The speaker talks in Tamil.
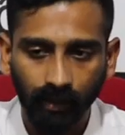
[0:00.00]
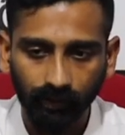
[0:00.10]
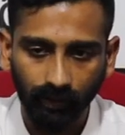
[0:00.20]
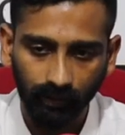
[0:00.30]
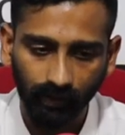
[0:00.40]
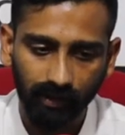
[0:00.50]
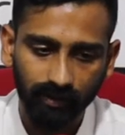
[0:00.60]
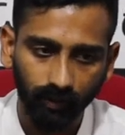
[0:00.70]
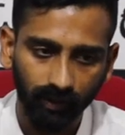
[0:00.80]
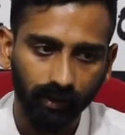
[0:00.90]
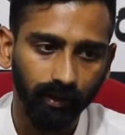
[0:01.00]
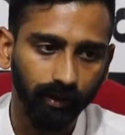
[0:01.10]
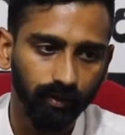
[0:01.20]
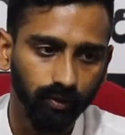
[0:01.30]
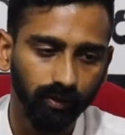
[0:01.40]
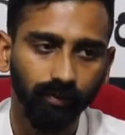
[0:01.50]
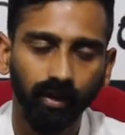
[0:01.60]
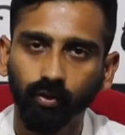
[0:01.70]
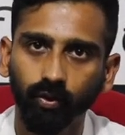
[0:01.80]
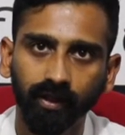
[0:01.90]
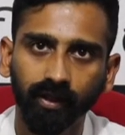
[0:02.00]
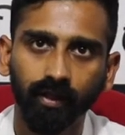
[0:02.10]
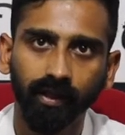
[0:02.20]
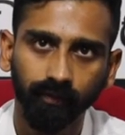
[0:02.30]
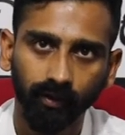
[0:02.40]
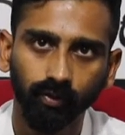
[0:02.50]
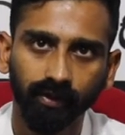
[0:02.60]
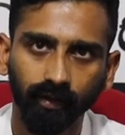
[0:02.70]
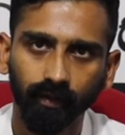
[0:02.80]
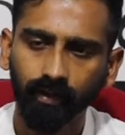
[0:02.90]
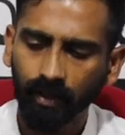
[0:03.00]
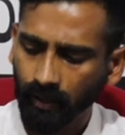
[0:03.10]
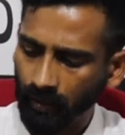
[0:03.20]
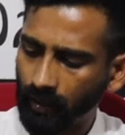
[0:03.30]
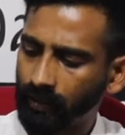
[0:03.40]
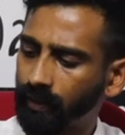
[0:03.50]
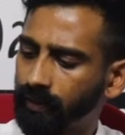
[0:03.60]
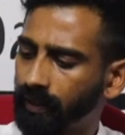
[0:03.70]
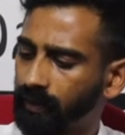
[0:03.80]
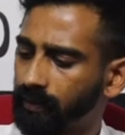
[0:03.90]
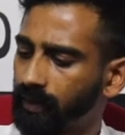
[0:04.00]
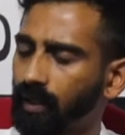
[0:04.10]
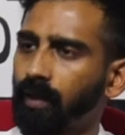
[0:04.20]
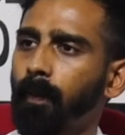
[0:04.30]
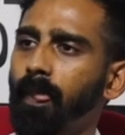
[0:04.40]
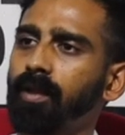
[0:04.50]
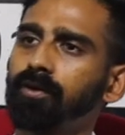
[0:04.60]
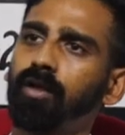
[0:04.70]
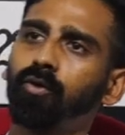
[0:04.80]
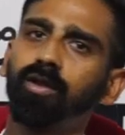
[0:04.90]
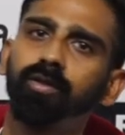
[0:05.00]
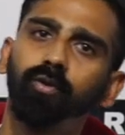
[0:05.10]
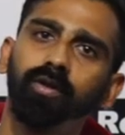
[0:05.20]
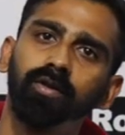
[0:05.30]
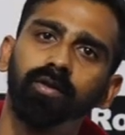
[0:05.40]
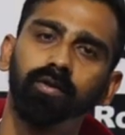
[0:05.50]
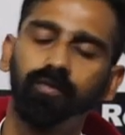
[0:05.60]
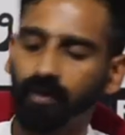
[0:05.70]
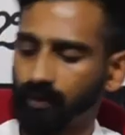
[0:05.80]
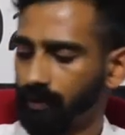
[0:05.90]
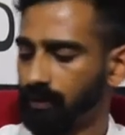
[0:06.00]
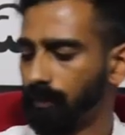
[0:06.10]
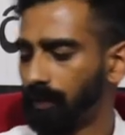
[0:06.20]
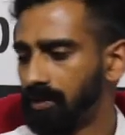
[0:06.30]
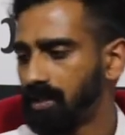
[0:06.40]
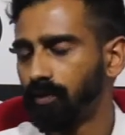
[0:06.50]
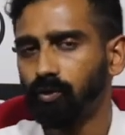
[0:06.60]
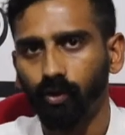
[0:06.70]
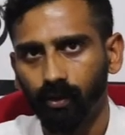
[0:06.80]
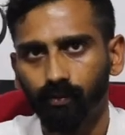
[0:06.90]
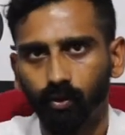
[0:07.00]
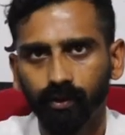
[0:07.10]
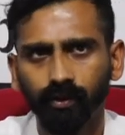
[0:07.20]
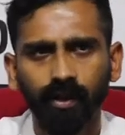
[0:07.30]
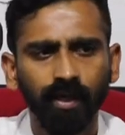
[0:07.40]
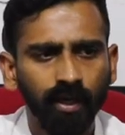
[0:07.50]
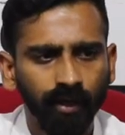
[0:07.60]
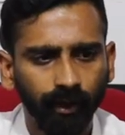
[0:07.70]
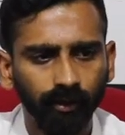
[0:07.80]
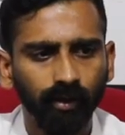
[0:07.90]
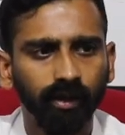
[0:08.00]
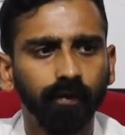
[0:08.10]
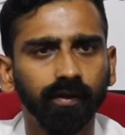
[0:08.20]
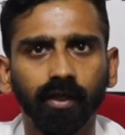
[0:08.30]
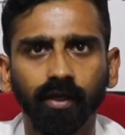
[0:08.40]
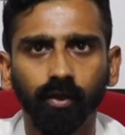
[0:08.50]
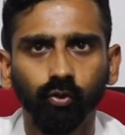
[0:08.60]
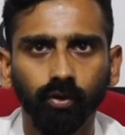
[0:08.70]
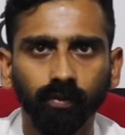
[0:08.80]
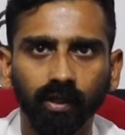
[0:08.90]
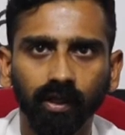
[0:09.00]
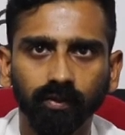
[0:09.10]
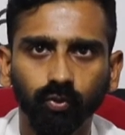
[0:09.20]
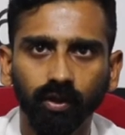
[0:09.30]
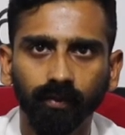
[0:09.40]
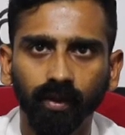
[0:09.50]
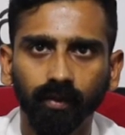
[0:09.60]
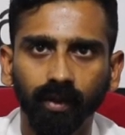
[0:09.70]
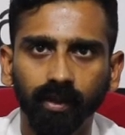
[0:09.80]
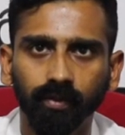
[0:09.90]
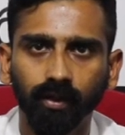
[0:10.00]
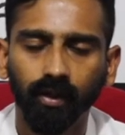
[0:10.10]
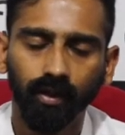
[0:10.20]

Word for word: அதனால தான் நான் சொல்கிறேன் கட்டாயம் சுத்தமான குடிநீர் அனைவருக்கும் தேவை ஆனால் நேற்று நாங்கள் அந்த அனுராதபுர வடக்கு சப்ளை ஸ்கீமை திறக்கும் போது கிட்டத்தட்ட இருபத்தி ஐயாயிரம் குடும்பங்கள் அது மூலியமாக பயன்ப